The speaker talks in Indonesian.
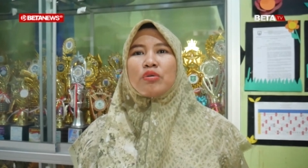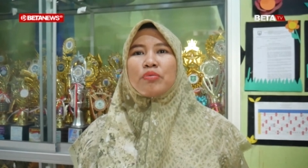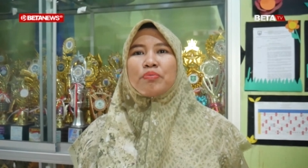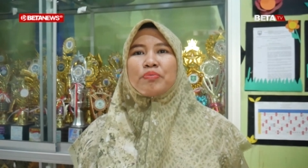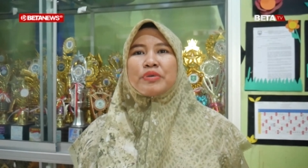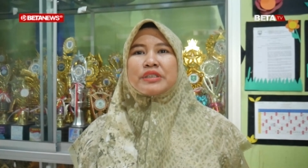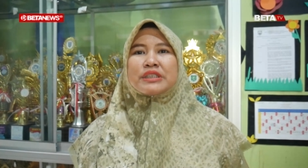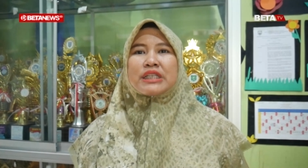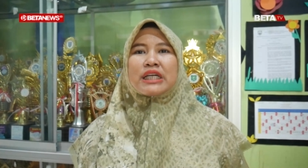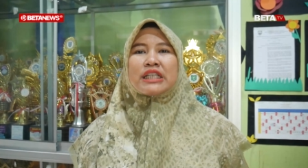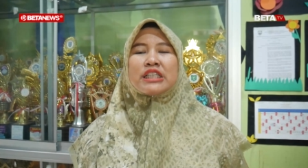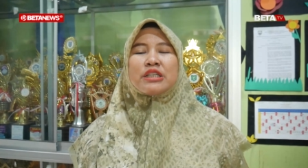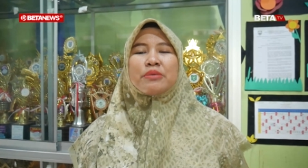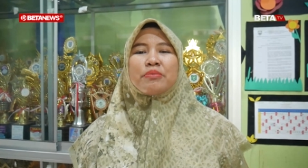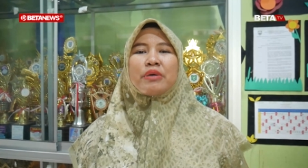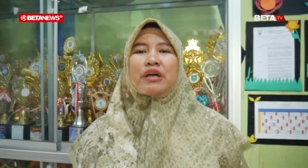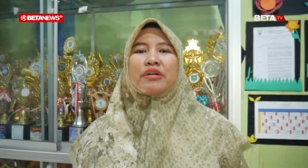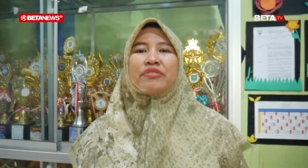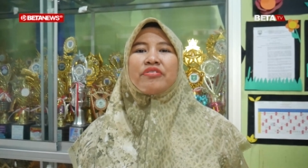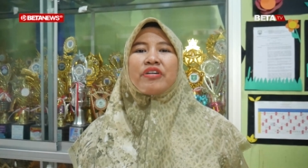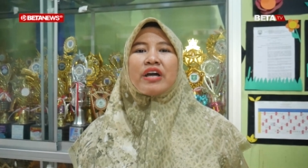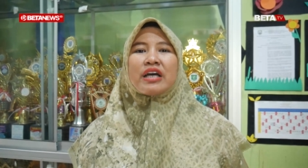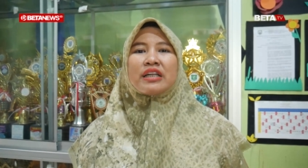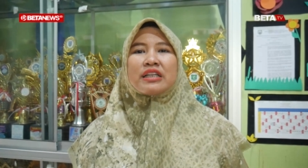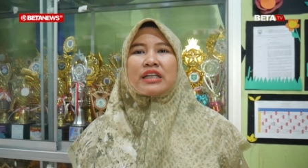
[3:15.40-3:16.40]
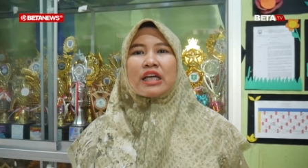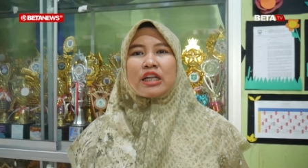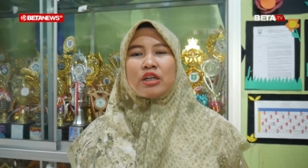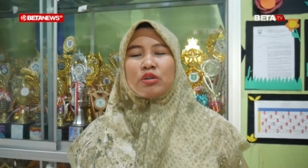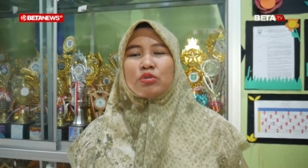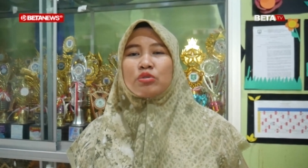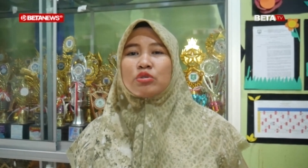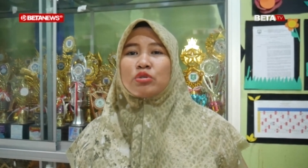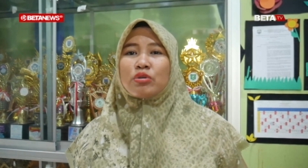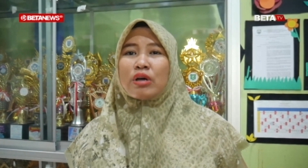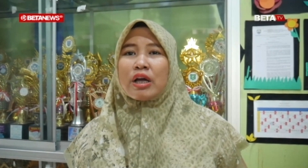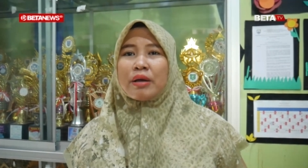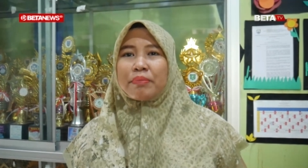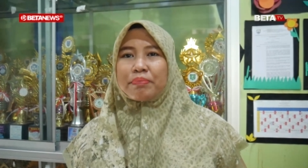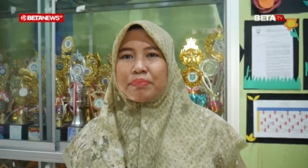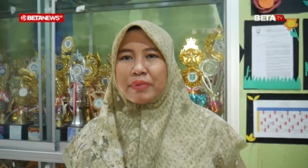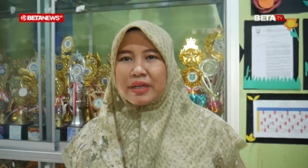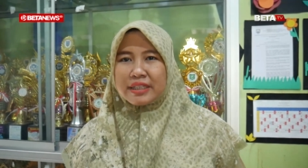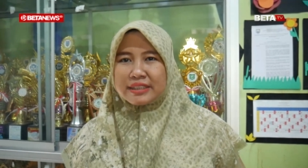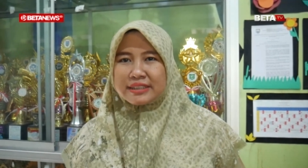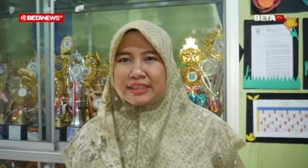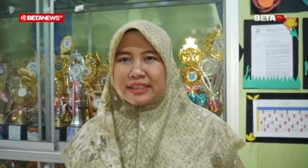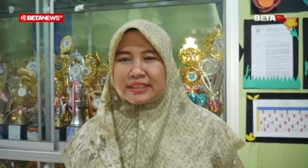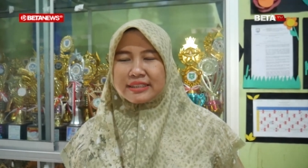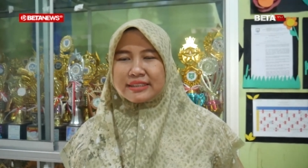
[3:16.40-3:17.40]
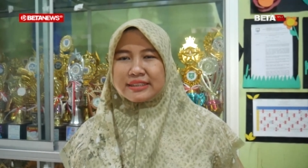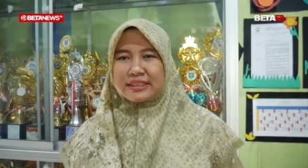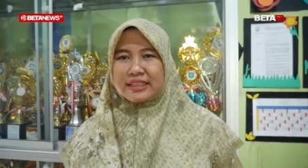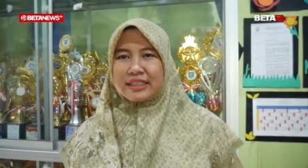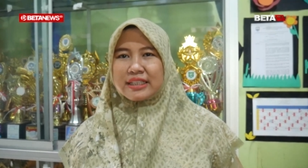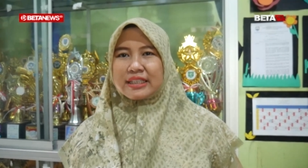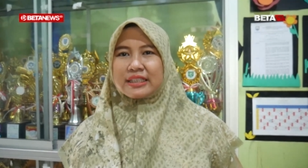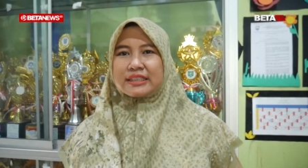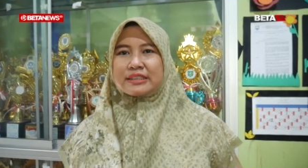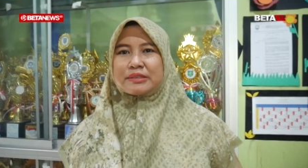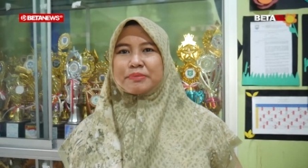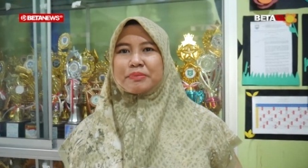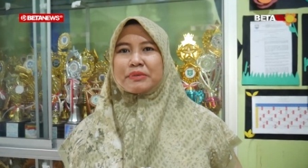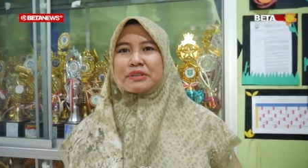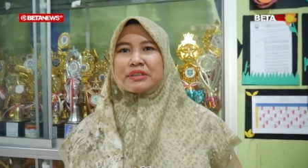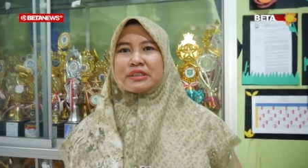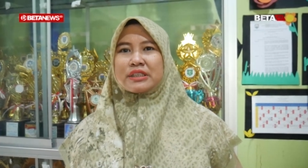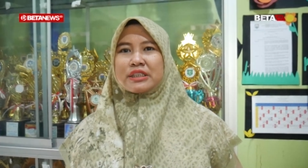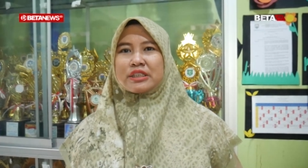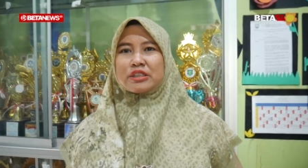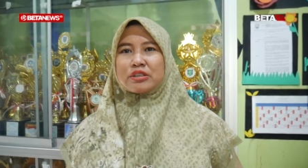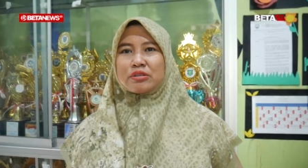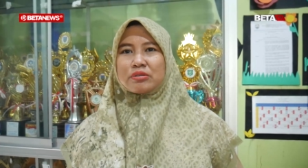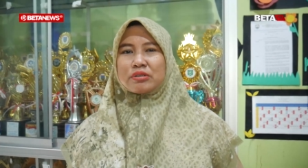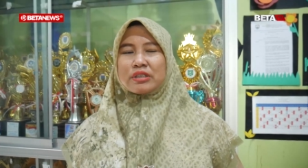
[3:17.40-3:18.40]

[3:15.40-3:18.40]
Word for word: bisa dimanfaatkan untuk apa saja seperti itu.